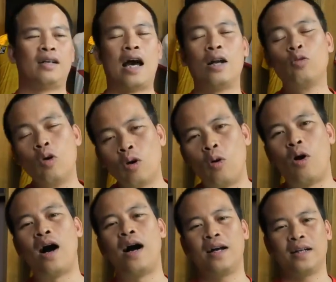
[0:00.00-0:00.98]
Hàn Quốc
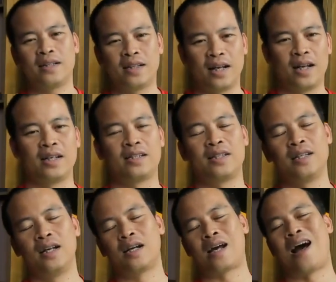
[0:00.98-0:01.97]
hóa cái này nó sẽ rất
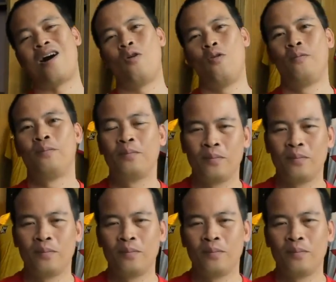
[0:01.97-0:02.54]
là cao